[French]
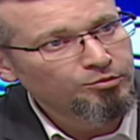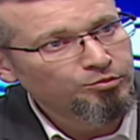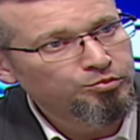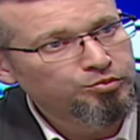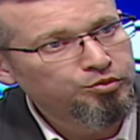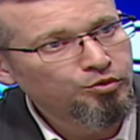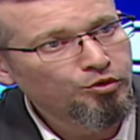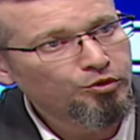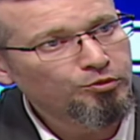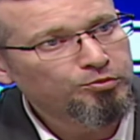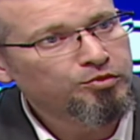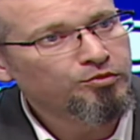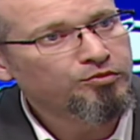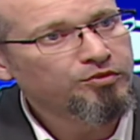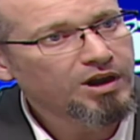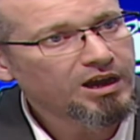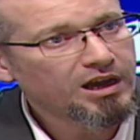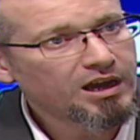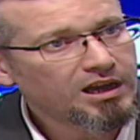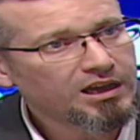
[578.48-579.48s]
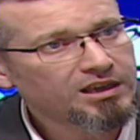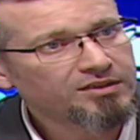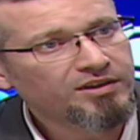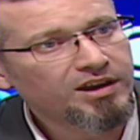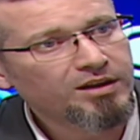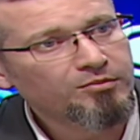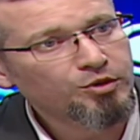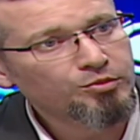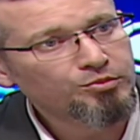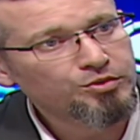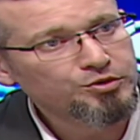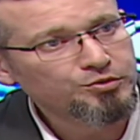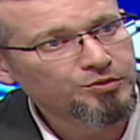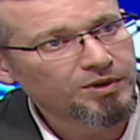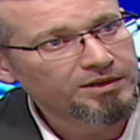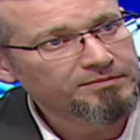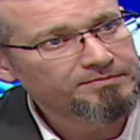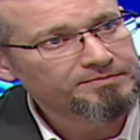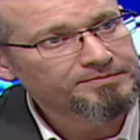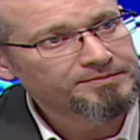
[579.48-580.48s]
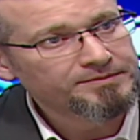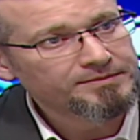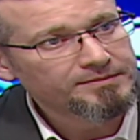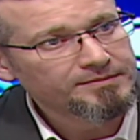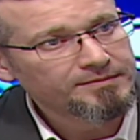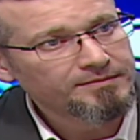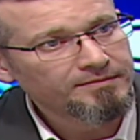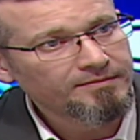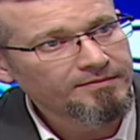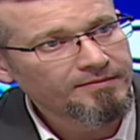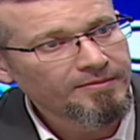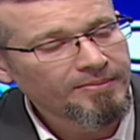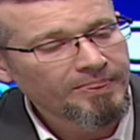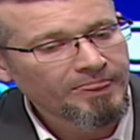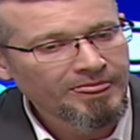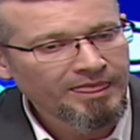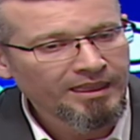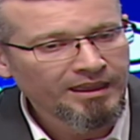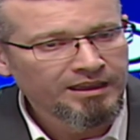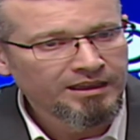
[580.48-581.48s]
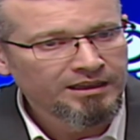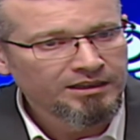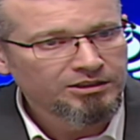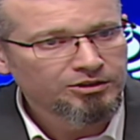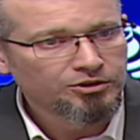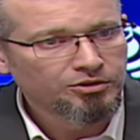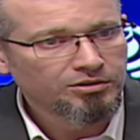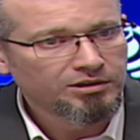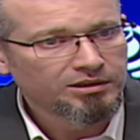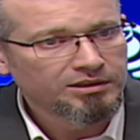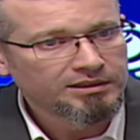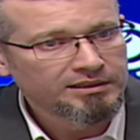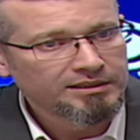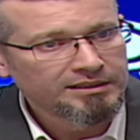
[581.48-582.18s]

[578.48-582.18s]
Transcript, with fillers: pour pouvoir arriver à mon besoin. Donc